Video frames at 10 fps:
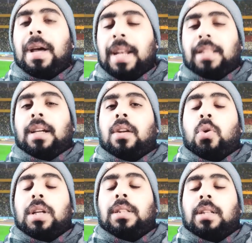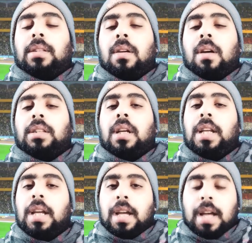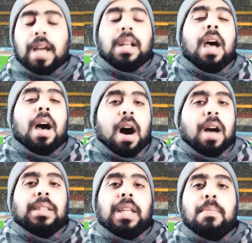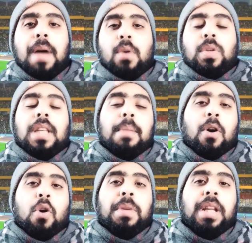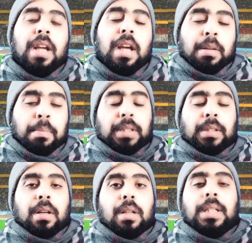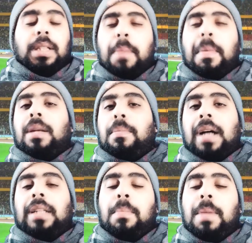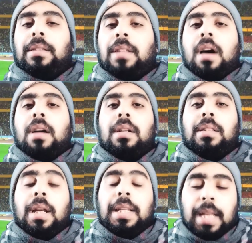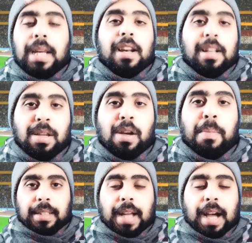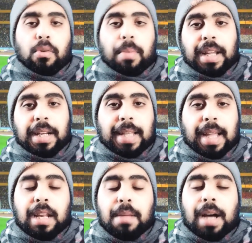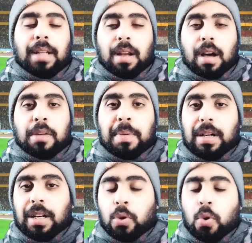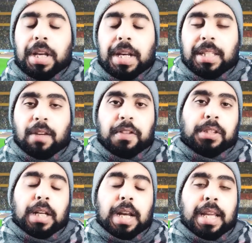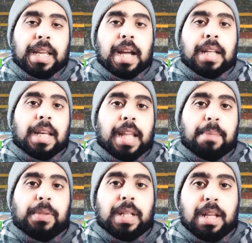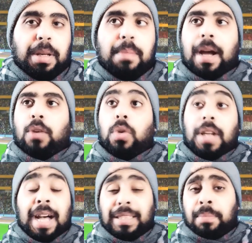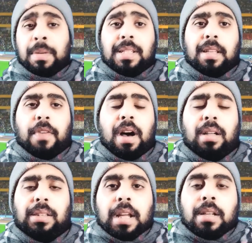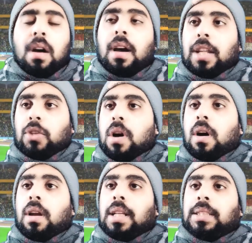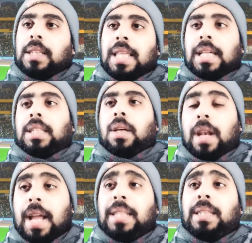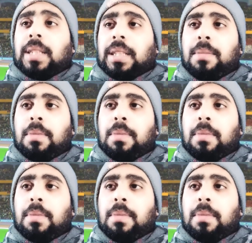نادي الخريطيات القطري أنهى عقده مع أسامة أمري بالتراضي طبعا بعدما تعرض لتلك الإصابة تعالوا بقى نتكلم عن الأخبار اللي نقلت الفترة الأخيرة عن الكابتن نبيل معلول عديد من الصفحات نقلت وقالت إذا توليت تدريب